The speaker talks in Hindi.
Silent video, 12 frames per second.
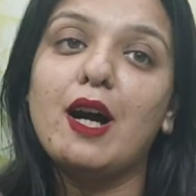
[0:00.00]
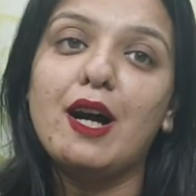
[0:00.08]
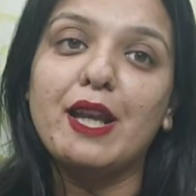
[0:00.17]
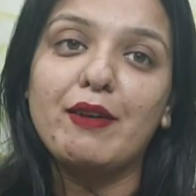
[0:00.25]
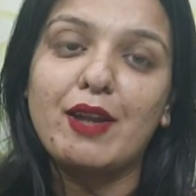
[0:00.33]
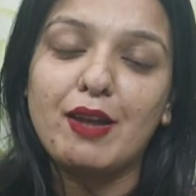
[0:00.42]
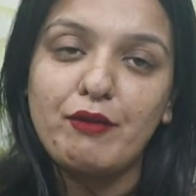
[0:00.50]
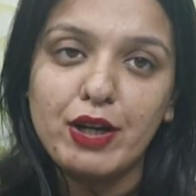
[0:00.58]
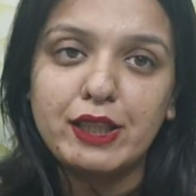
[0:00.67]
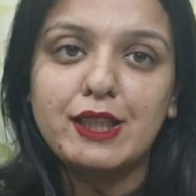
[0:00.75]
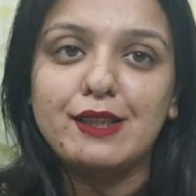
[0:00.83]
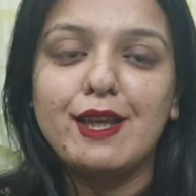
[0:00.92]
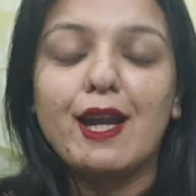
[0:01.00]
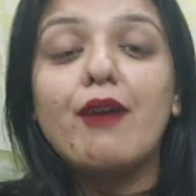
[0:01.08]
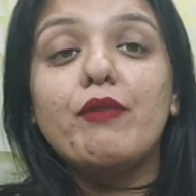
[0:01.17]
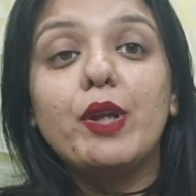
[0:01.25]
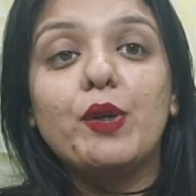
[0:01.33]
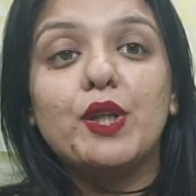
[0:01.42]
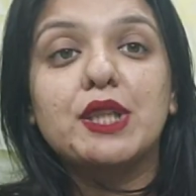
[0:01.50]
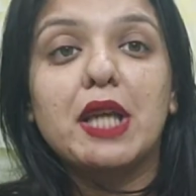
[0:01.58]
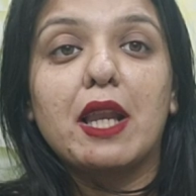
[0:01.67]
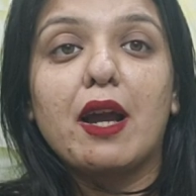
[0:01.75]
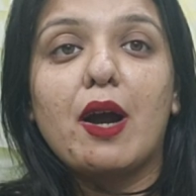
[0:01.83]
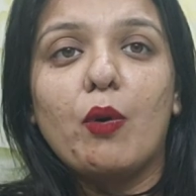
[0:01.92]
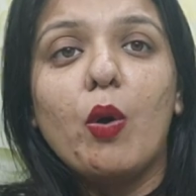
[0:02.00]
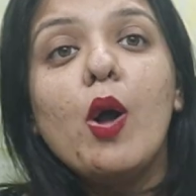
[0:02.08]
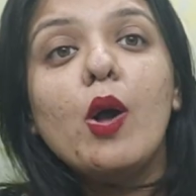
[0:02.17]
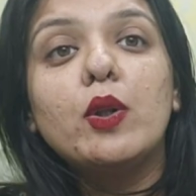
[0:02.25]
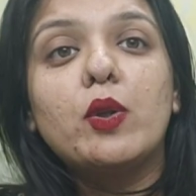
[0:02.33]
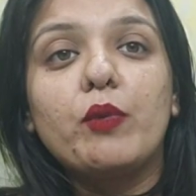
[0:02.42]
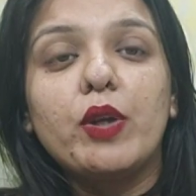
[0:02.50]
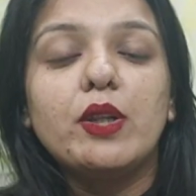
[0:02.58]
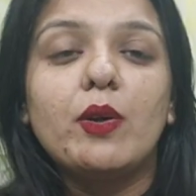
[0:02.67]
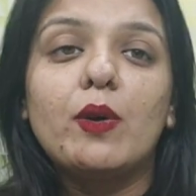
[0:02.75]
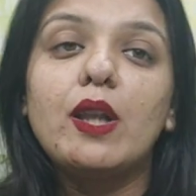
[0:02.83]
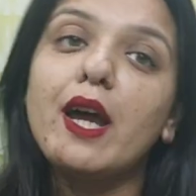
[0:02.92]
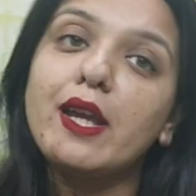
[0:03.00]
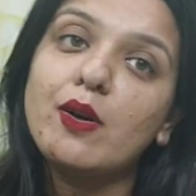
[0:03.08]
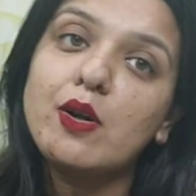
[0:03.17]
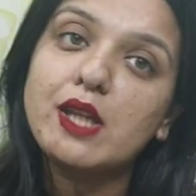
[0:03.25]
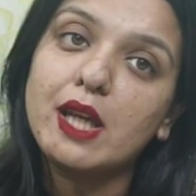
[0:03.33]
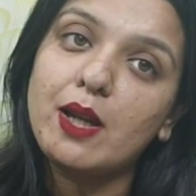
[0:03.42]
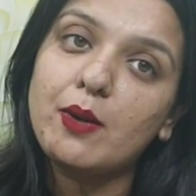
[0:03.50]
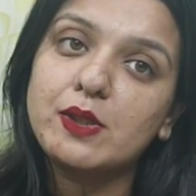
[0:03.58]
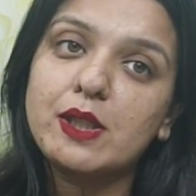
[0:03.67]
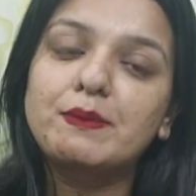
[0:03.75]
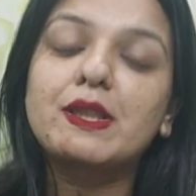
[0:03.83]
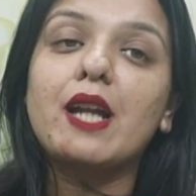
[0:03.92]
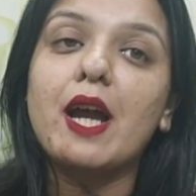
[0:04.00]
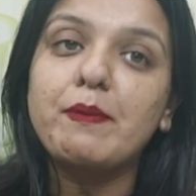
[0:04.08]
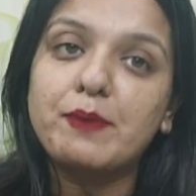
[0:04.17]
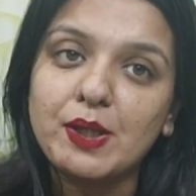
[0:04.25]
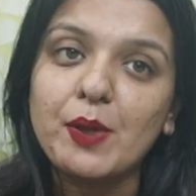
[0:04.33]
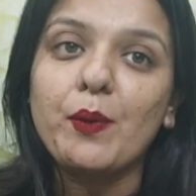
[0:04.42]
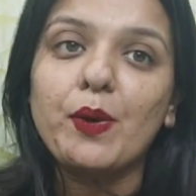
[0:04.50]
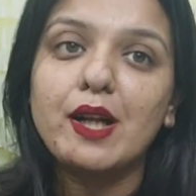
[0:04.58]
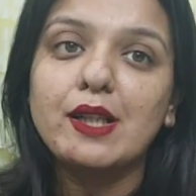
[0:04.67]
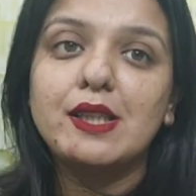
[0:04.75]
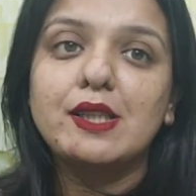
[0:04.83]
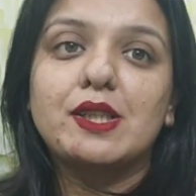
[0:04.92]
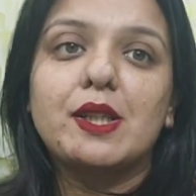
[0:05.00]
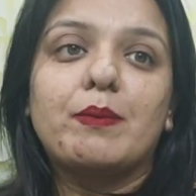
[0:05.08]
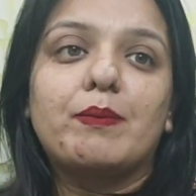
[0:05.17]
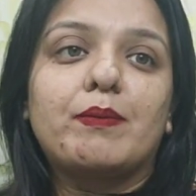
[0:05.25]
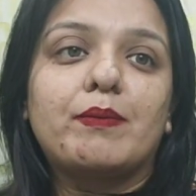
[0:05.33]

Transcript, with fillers: आने वाला वक्त ही देगा वीडियो अच्छा लगा हो तो वीडियो को लाइक और चैनल को सब्सक्राइब जरूर कर दीजिए